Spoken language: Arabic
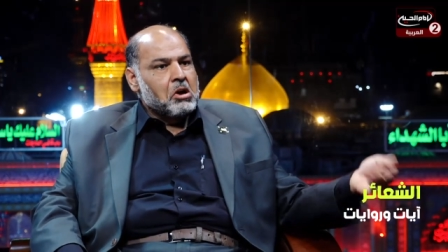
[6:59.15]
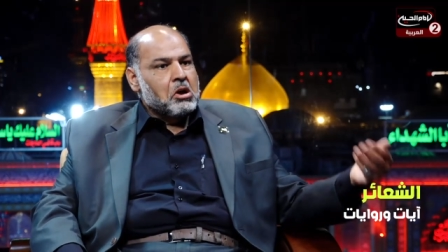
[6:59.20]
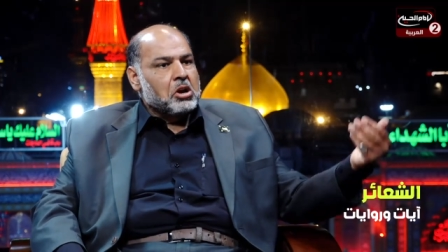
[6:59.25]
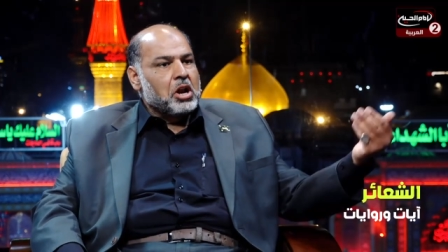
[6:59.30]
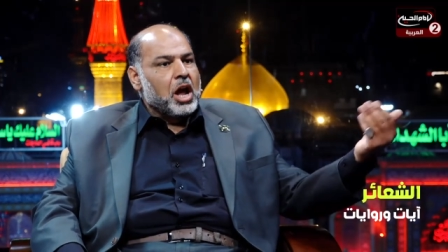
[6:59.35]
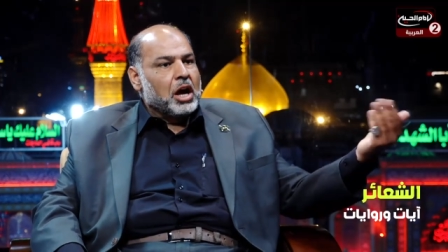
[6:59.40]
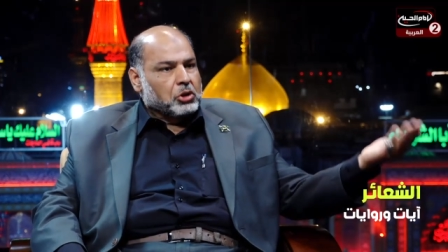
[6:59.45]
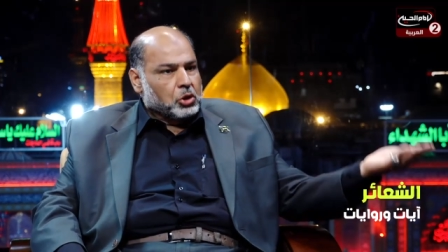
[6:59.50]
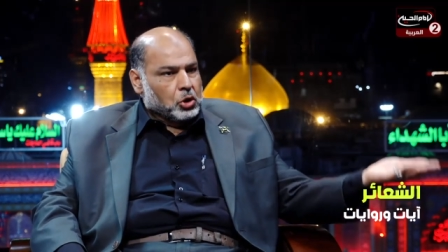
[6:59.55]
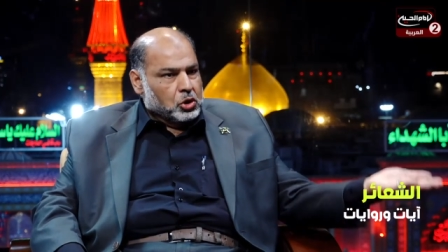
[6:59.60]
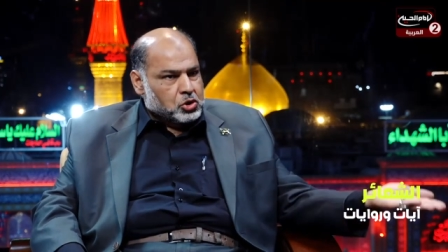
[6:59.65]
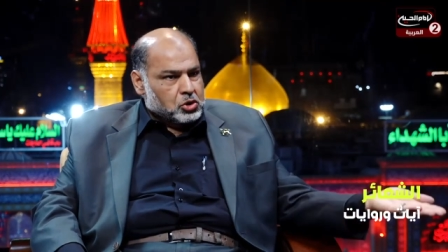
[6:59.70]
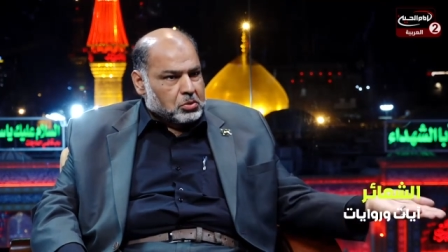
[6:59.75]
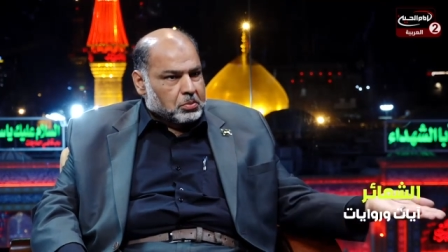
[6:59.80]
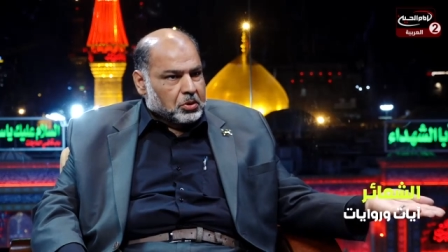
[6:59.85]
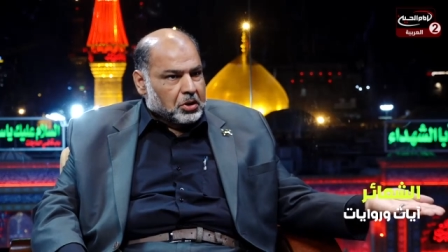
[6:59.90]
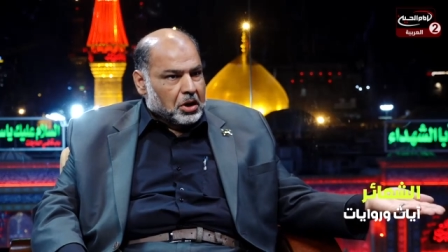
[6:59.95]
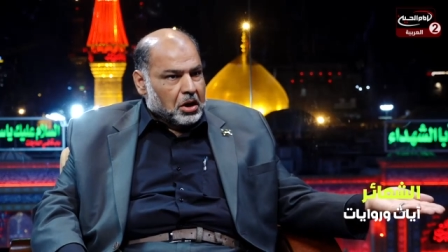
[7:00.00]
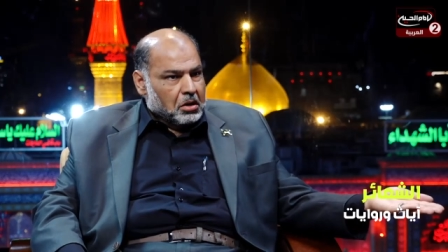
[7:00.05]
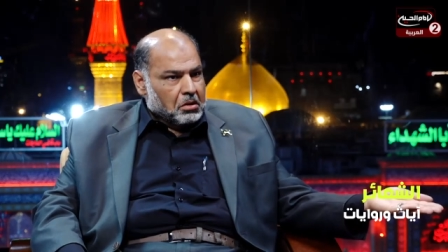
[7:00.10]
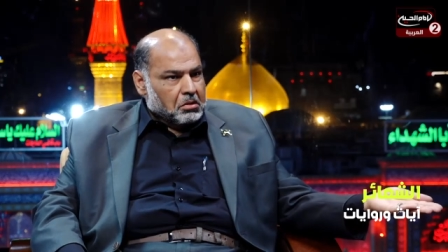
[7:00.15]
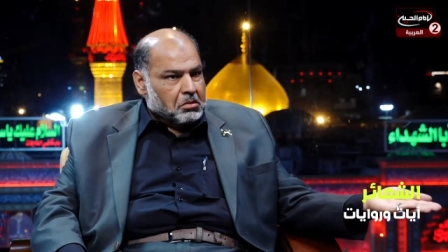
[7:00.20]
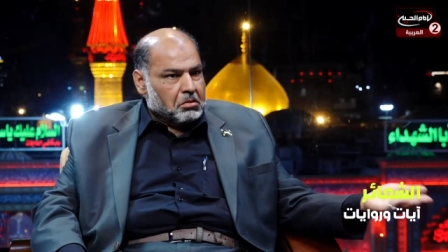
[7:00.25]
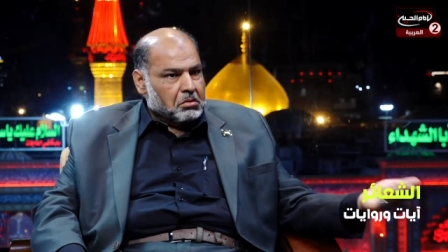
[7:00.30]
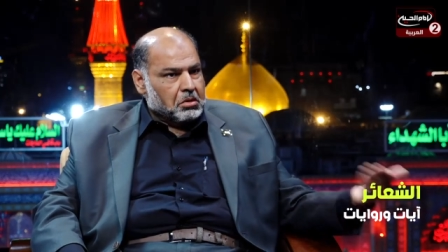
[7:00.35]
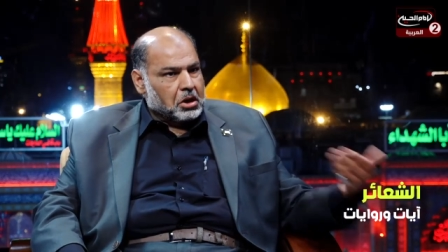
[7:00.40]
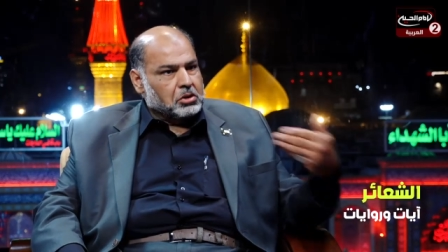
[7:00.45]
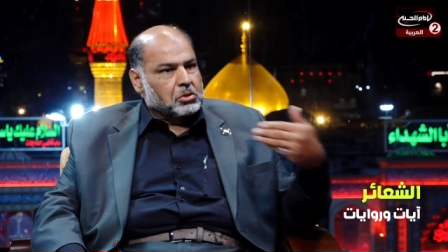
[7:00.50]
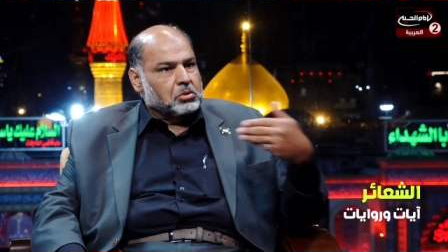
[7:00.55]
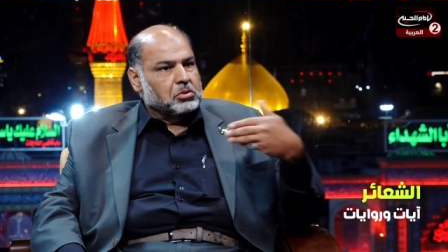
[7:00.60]
لا تعجبنا
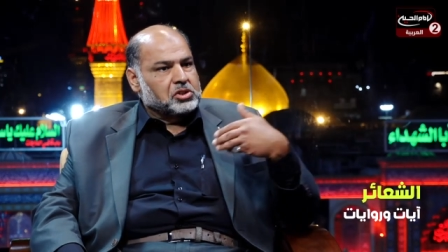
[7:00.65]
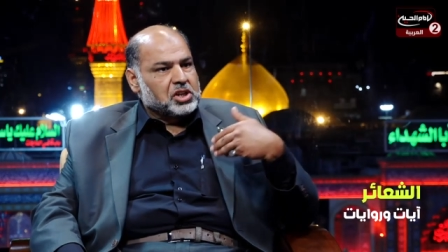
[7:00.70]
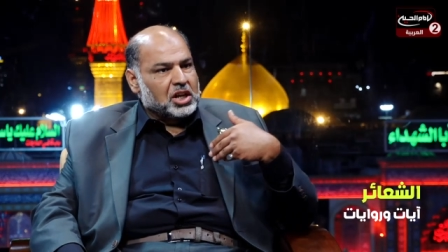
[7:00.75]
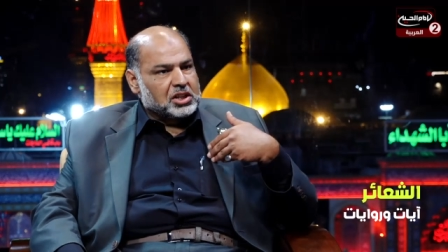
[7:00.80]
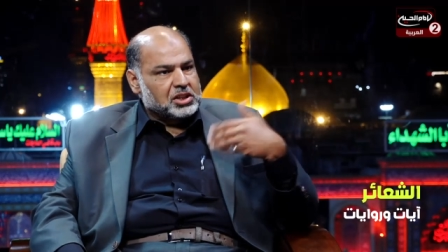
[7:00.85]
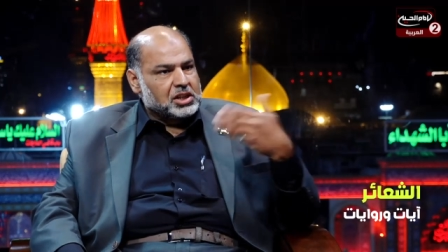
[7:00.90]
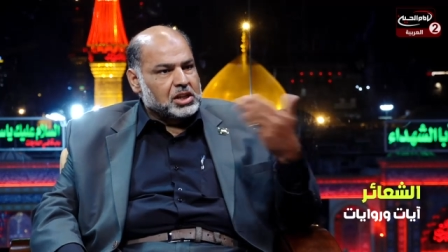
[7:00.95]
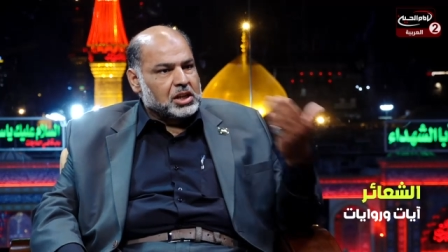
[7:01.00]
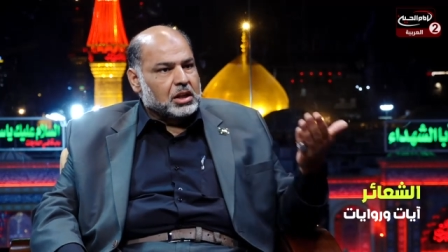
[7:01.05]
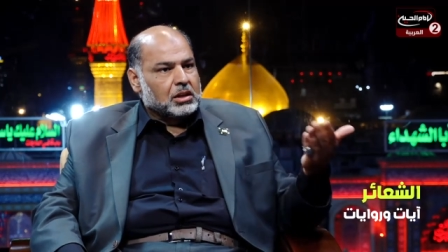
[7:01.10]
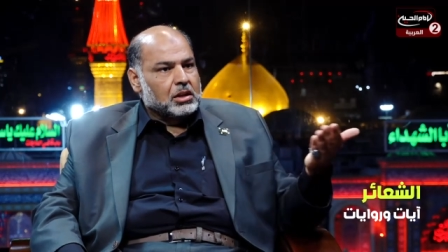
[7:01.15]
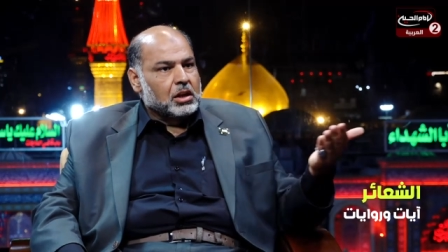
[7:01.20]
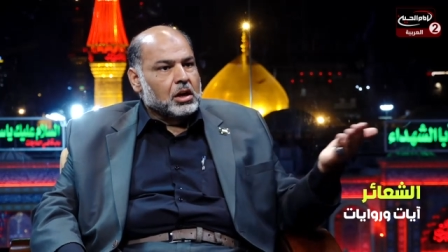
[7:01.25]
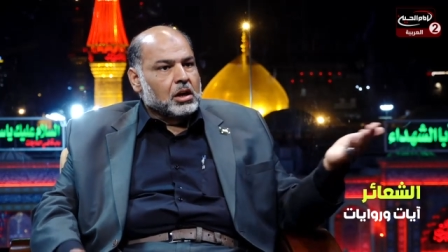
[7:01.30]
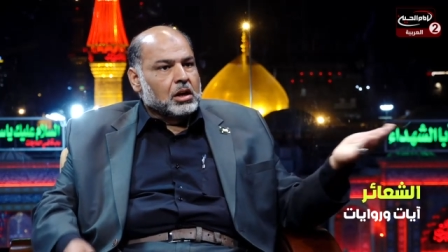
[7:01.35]
قد يكون شخصيا